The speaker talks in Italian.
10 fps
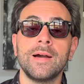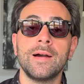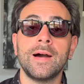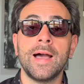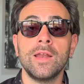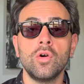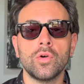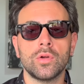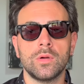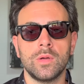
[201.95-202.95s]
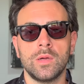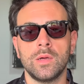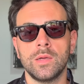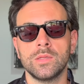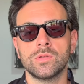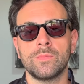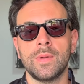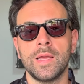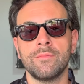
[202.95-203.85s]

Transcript: ai loro uh, insomma,